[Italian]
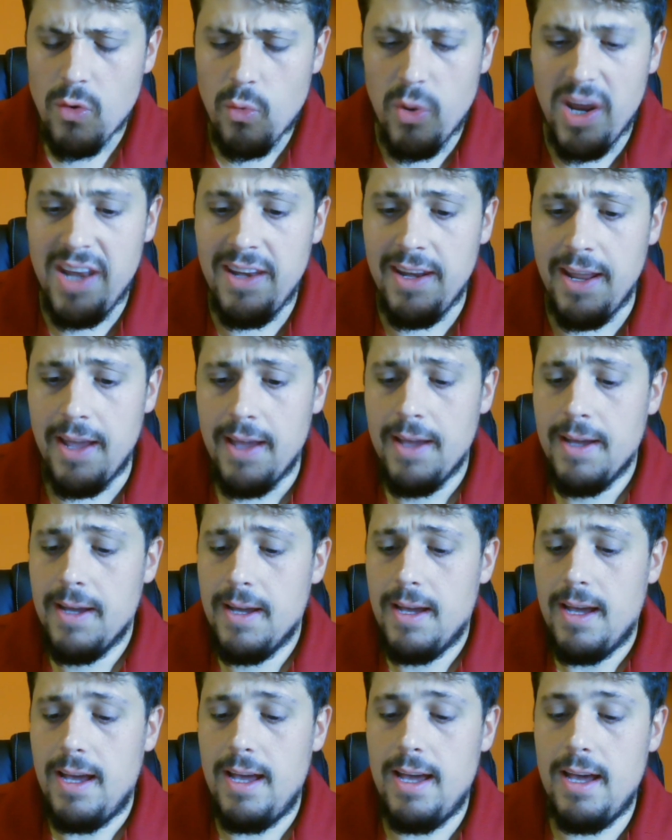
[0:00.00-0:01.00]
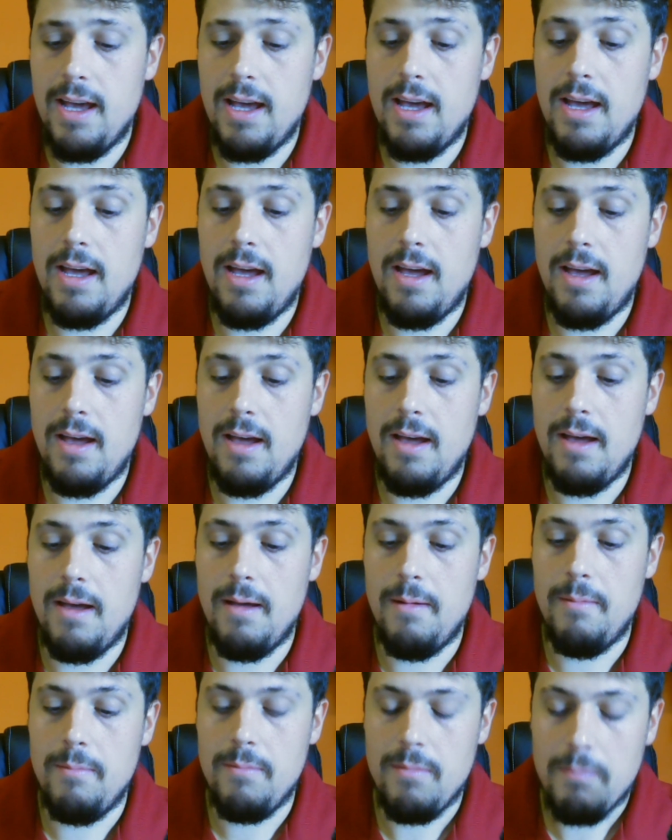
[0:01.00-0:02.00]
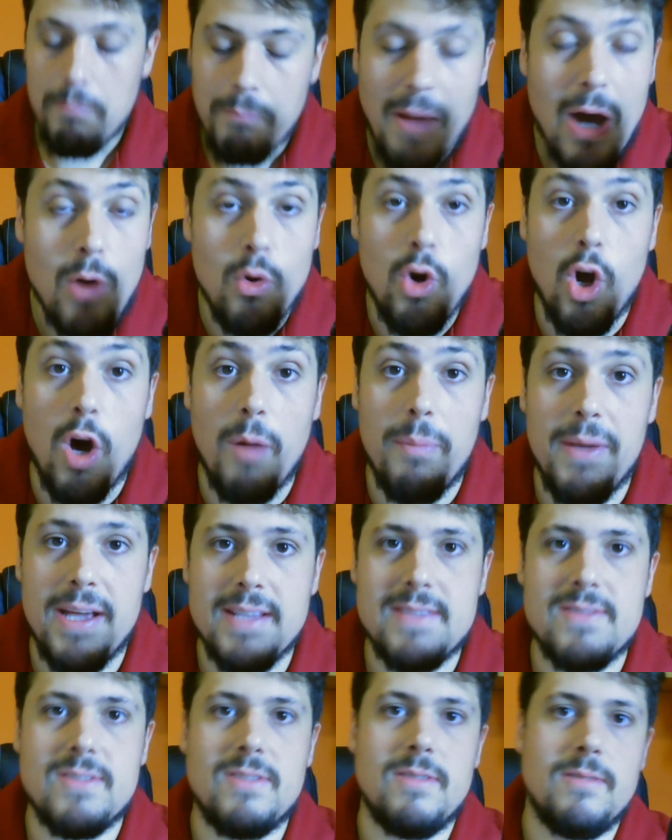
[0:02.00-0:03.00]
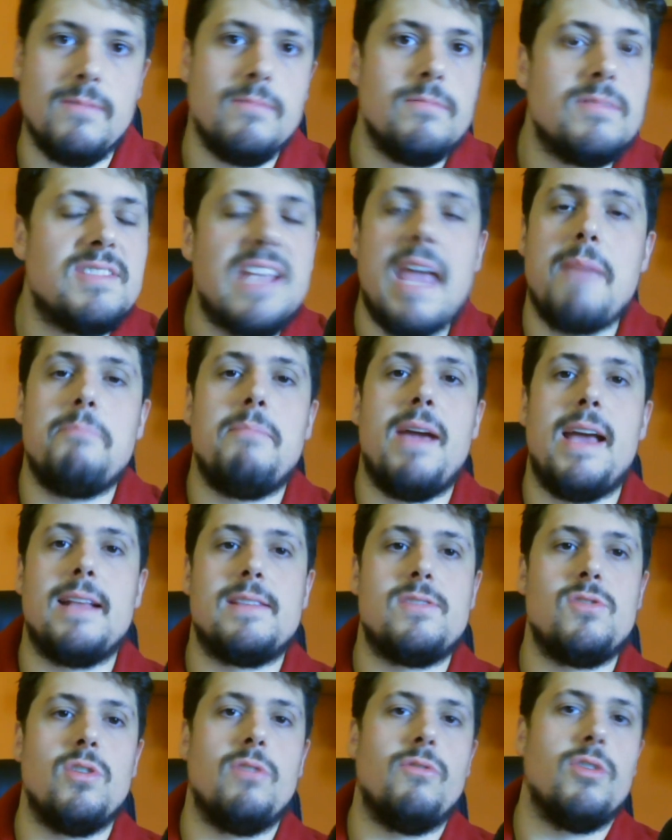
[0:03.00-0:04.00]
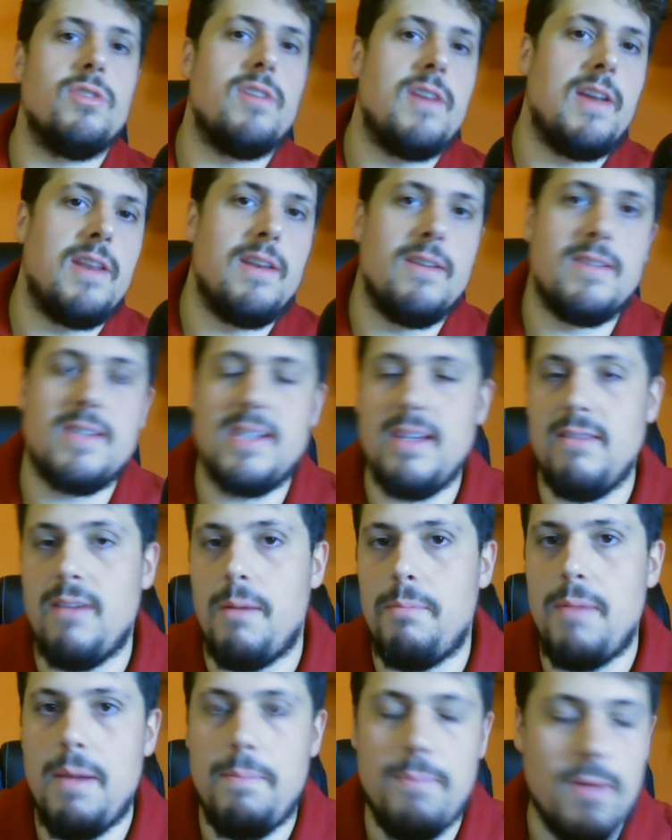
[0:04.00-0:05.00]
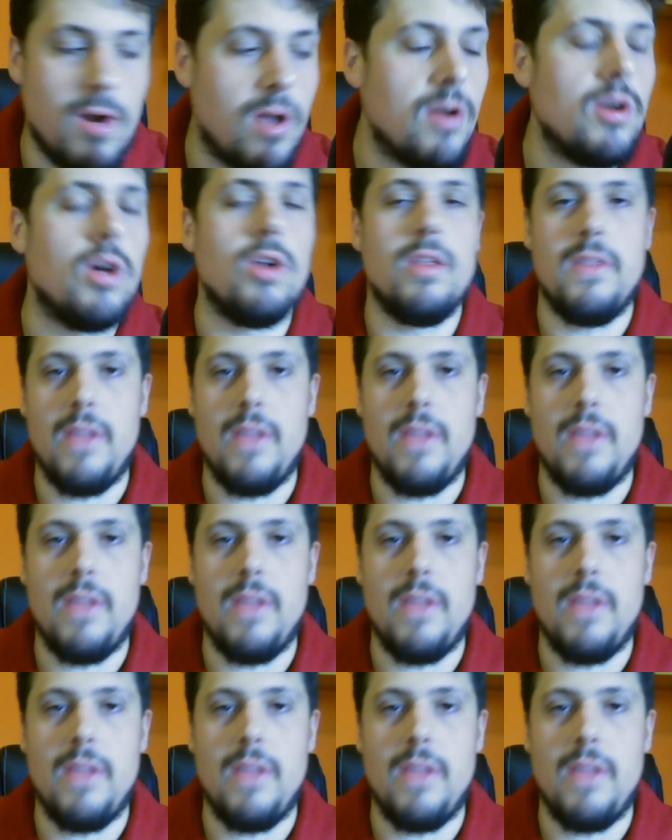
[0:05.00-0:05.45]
Quindi eh, Paolo Lopez 6 e mezzo, voi direte sì, vabbè, però no.